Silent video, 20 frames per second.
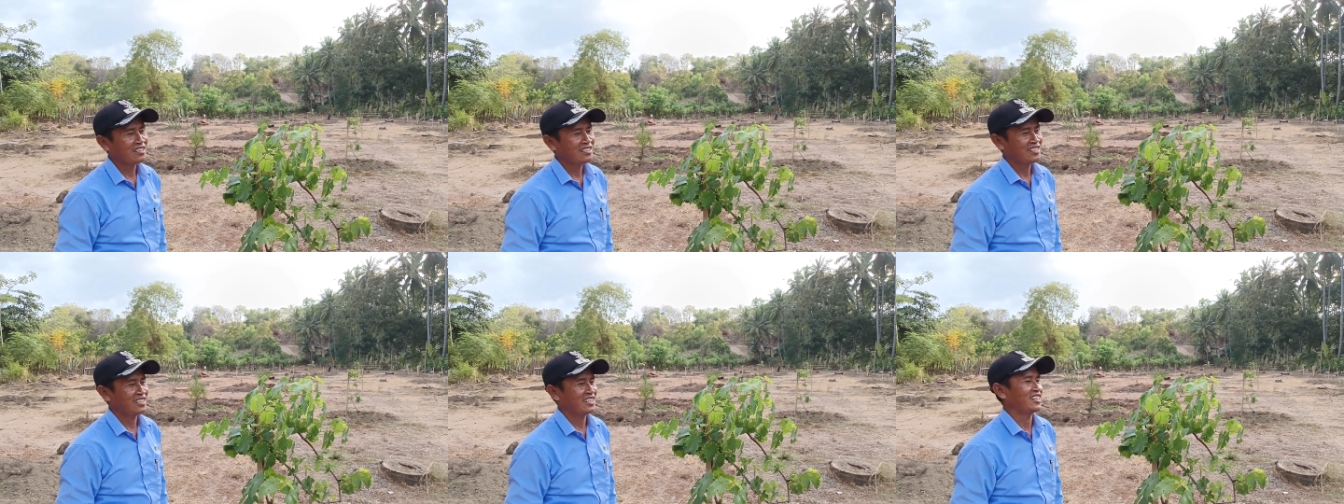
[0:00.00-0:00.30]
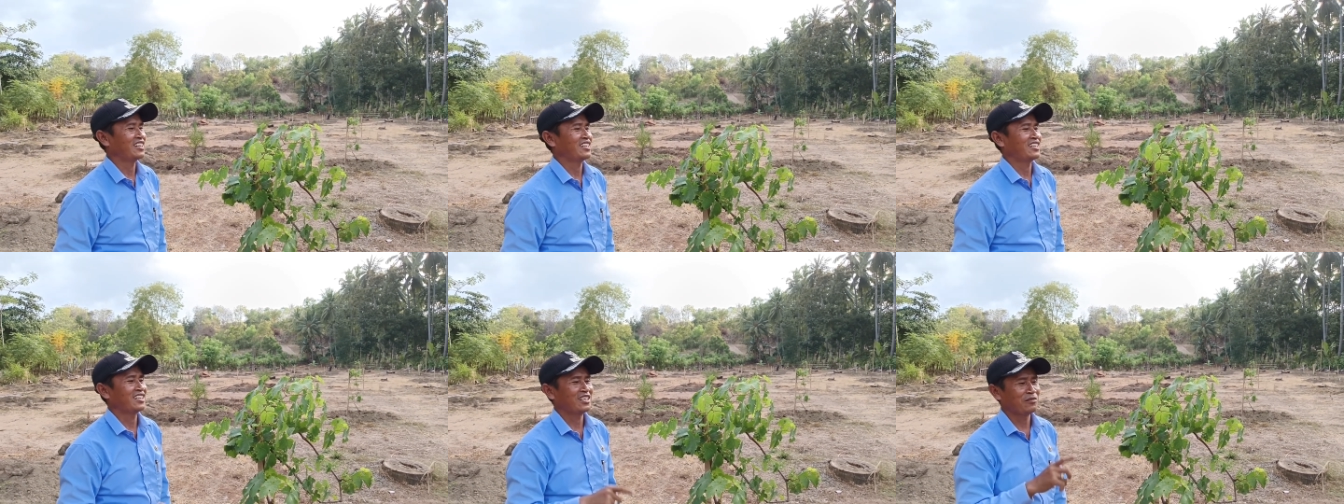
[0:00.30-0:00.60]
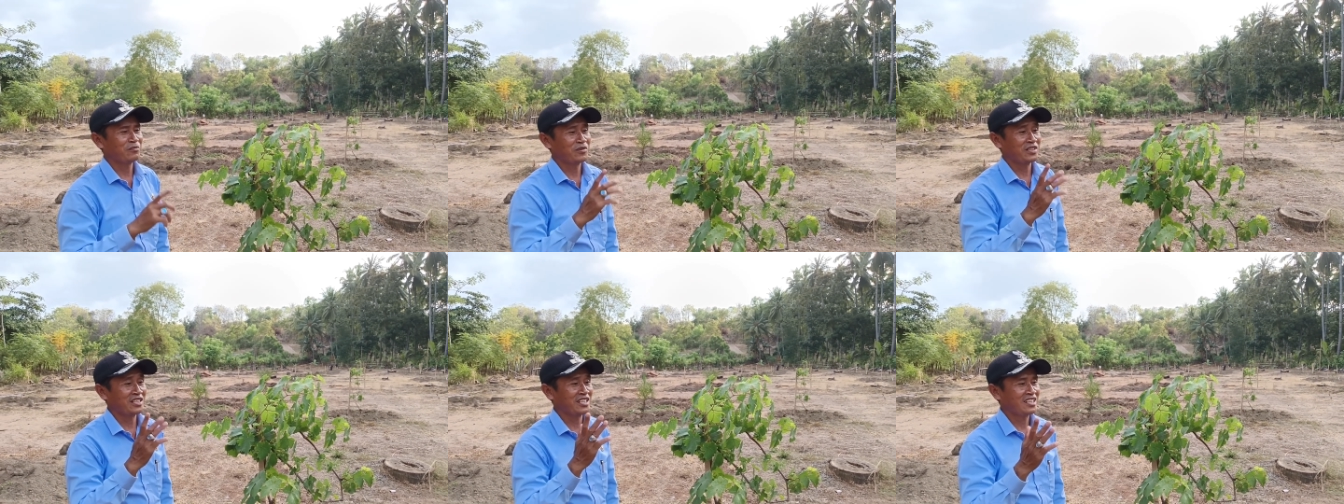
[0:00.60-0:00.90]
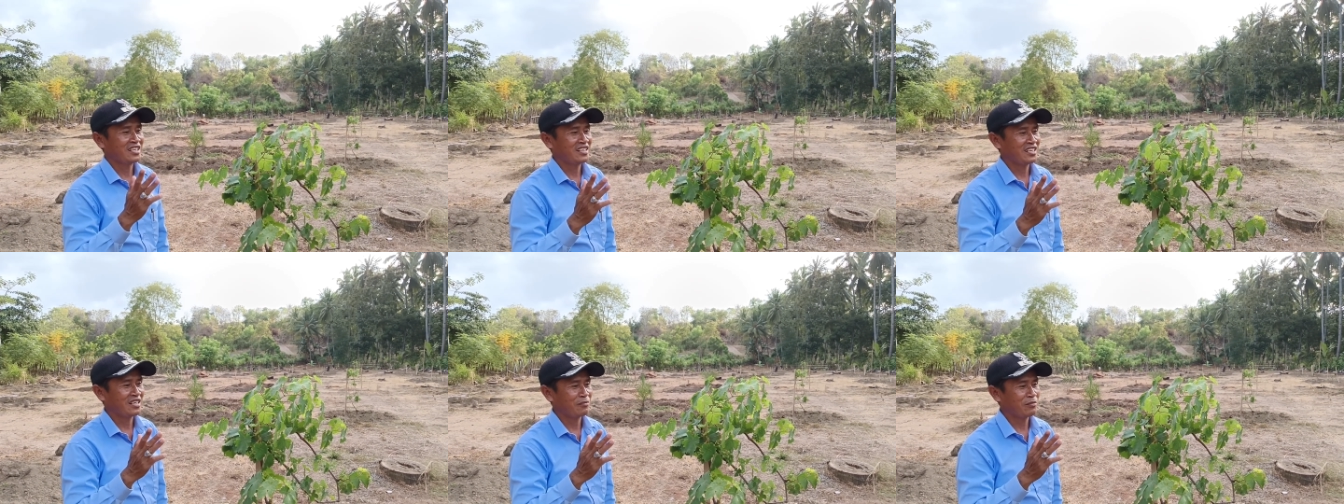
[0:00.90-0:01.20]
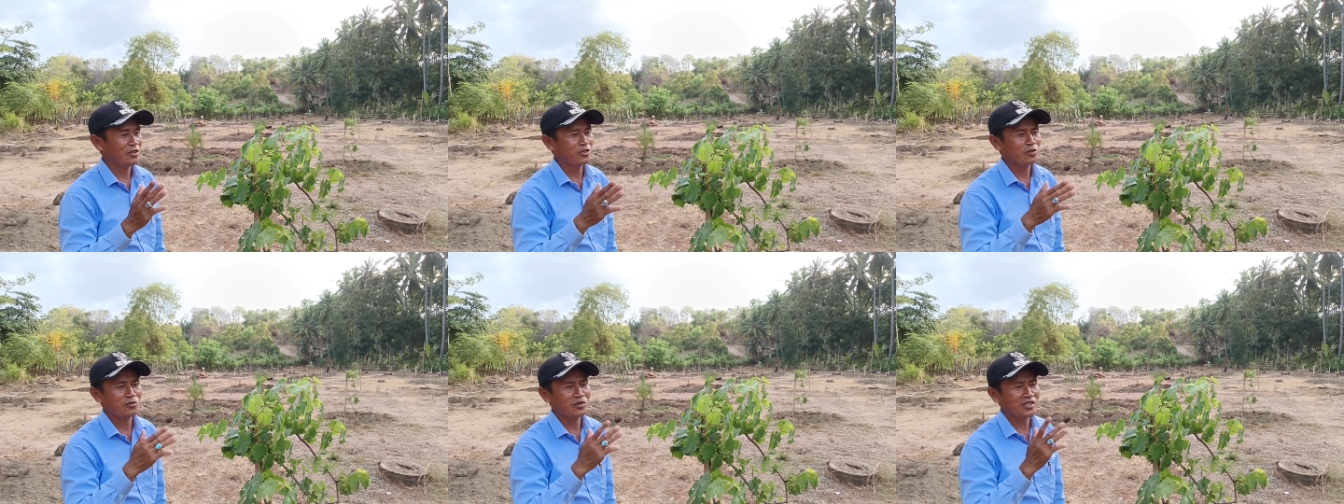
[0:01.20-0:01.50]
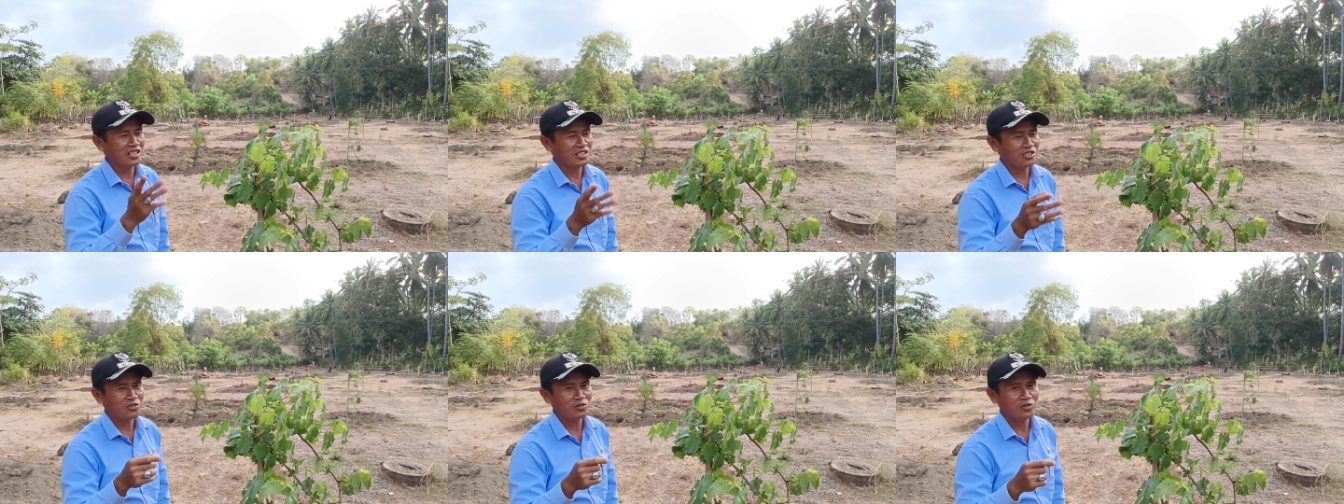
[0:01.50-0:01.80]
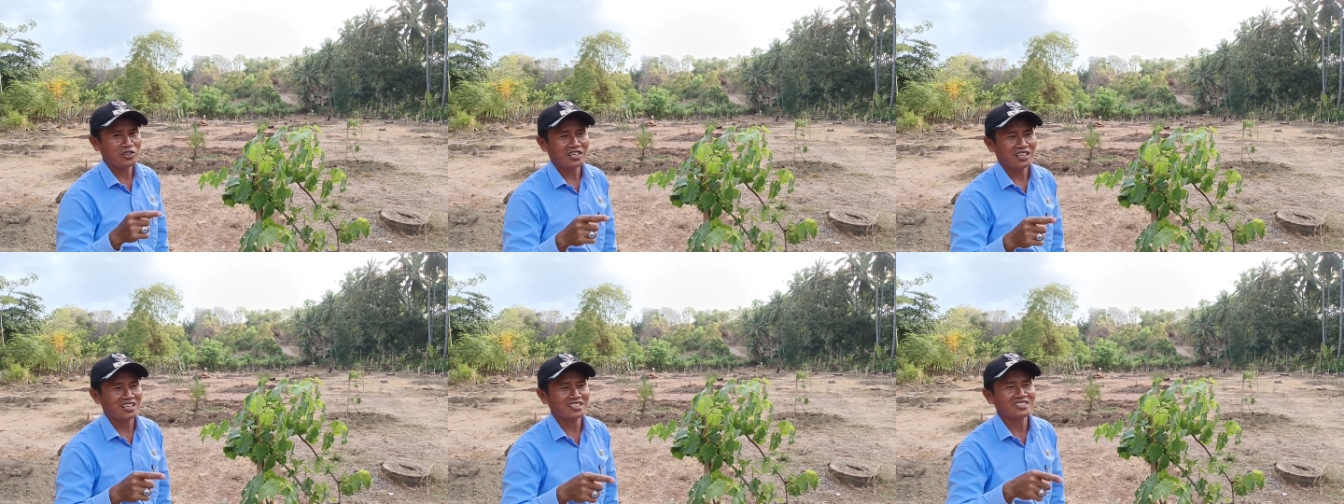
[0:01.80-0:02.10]
ya yang lebih apa dominan
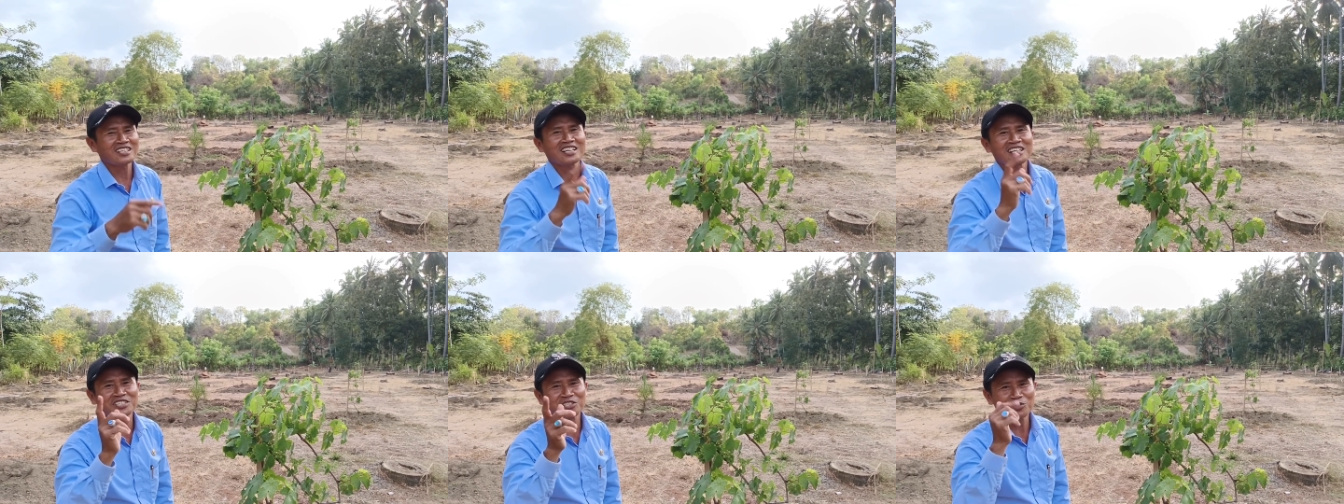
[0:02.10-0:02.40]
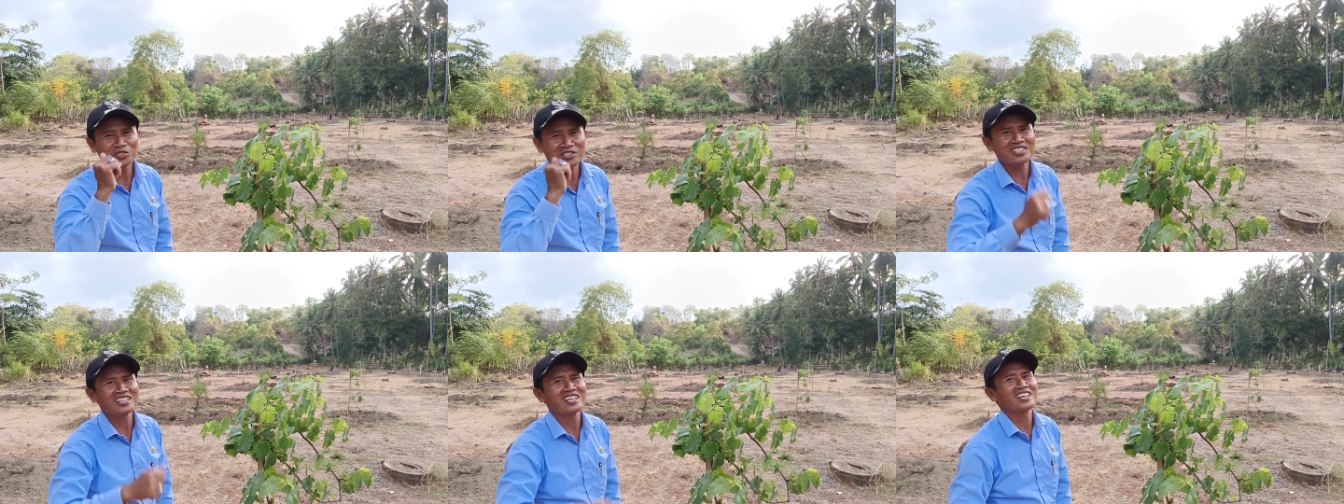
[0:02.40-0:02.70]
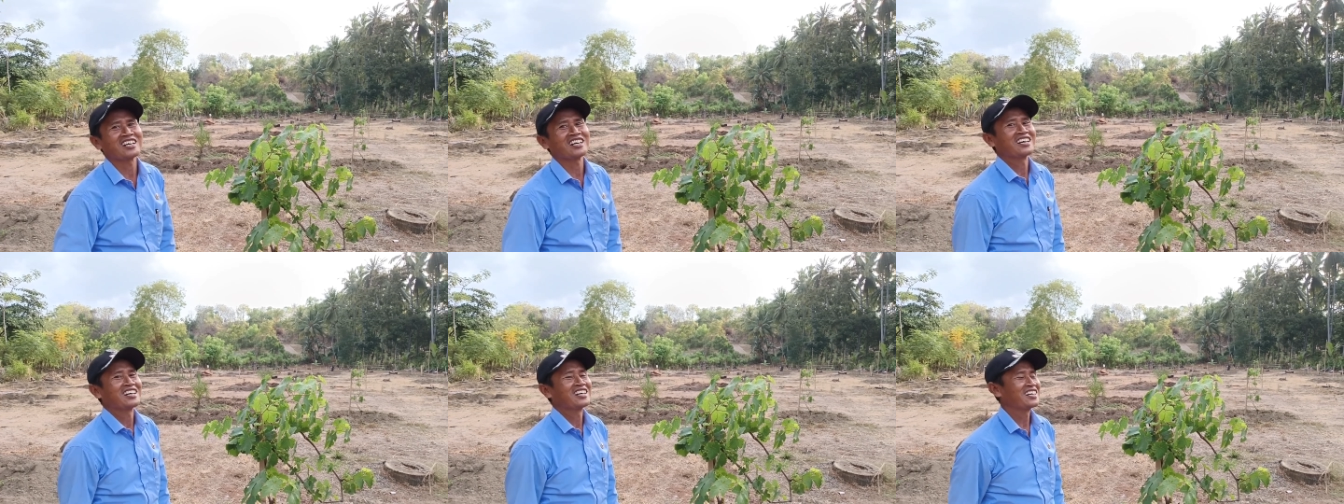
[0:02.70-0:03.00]
itu rasa kecutnya.